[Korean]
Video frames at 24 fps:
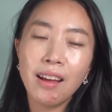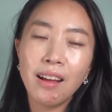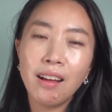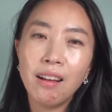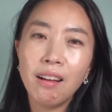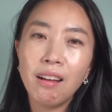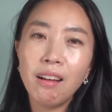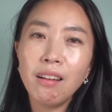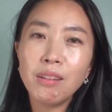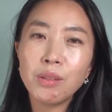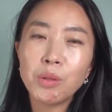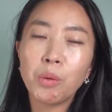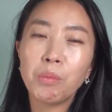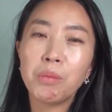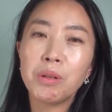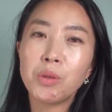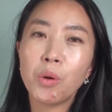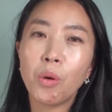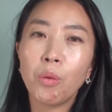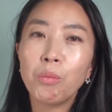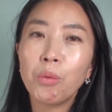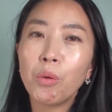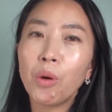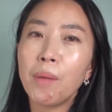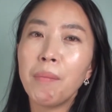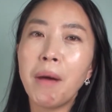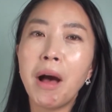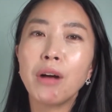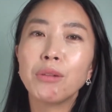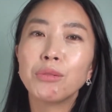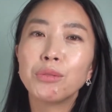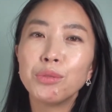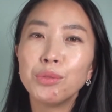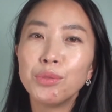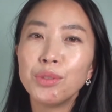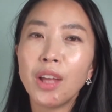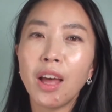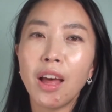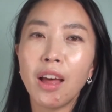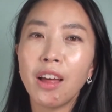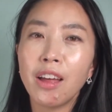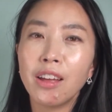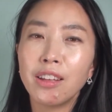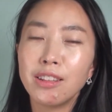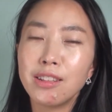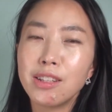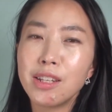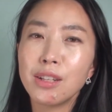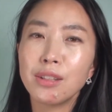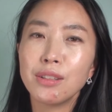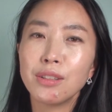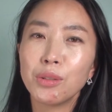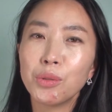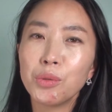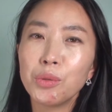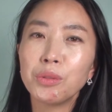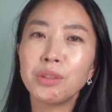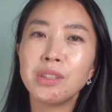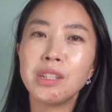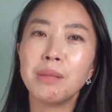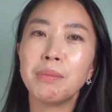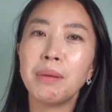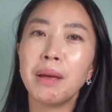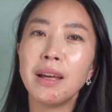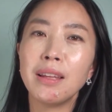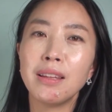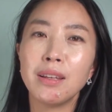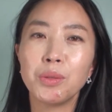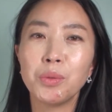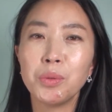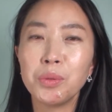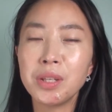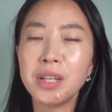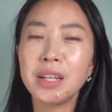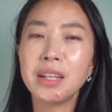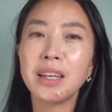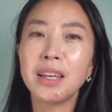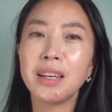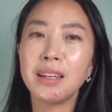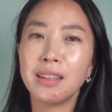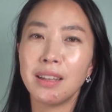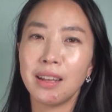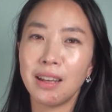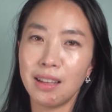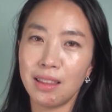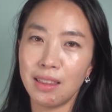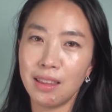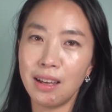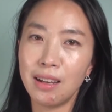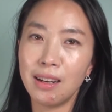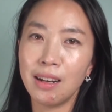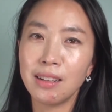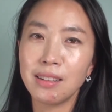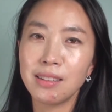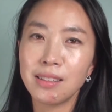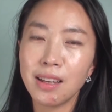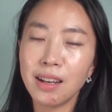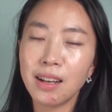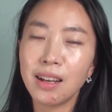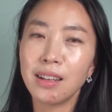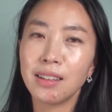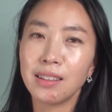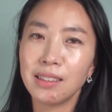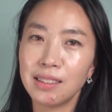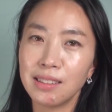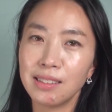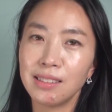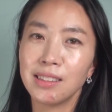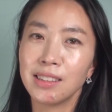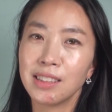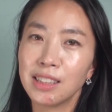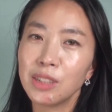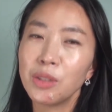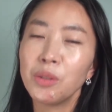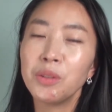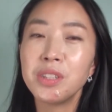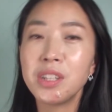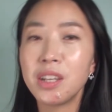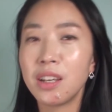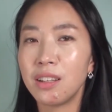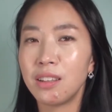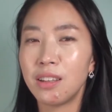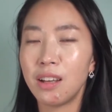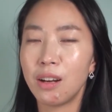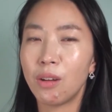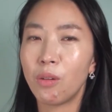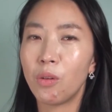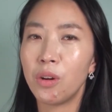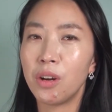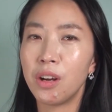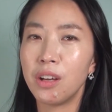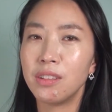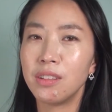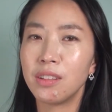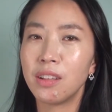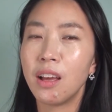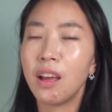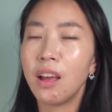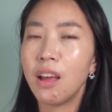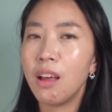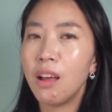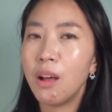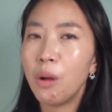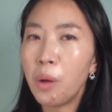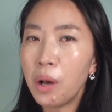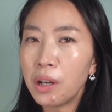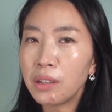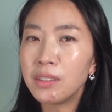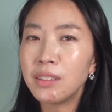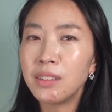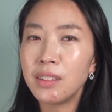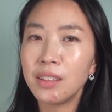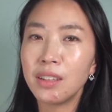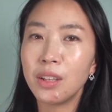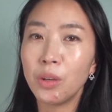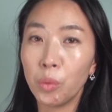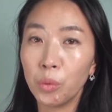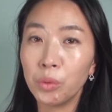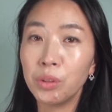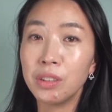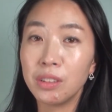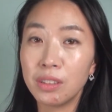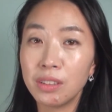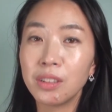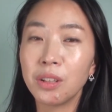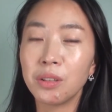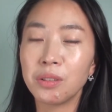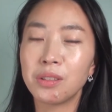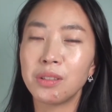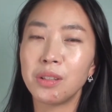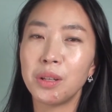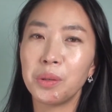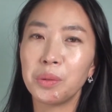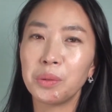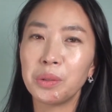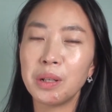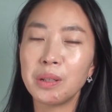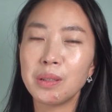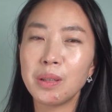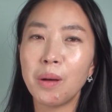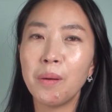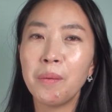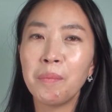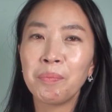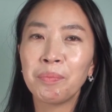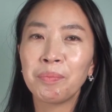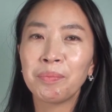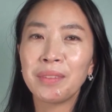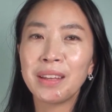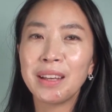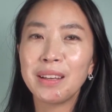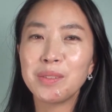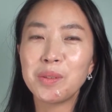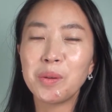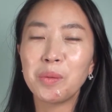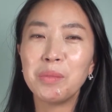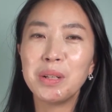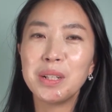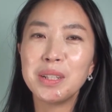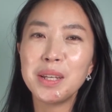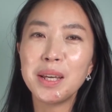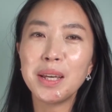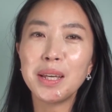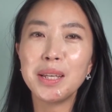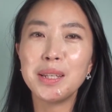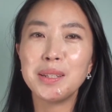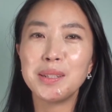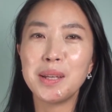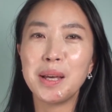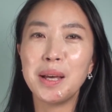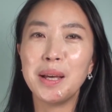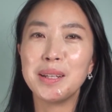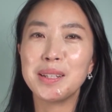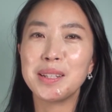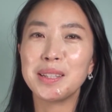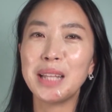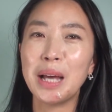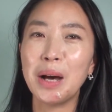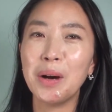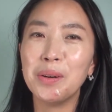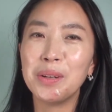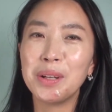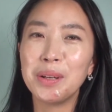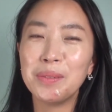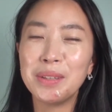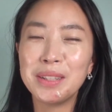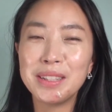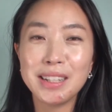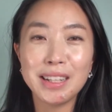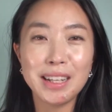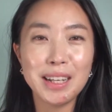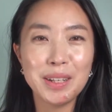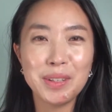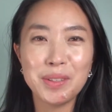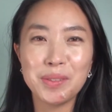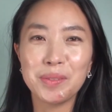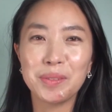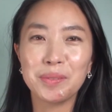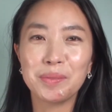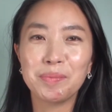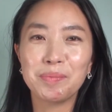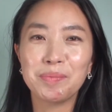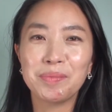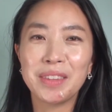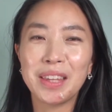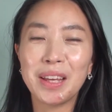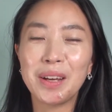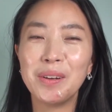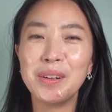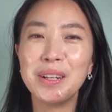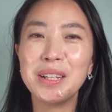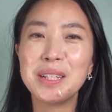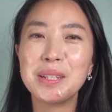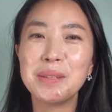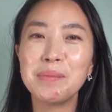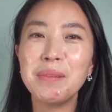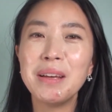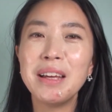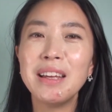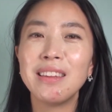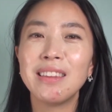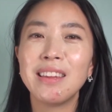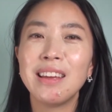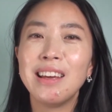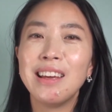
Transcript: 아, 정말 정보가 많구나. 이 책은 꼭 집에 하나 소장해야 되겠다라는 생각이 드는 그런 책이 될 거라는 확신이 오늘 들었어요. 그래서 정말 책이 이제 아직 나오려면 시간이 좀 걸리지만,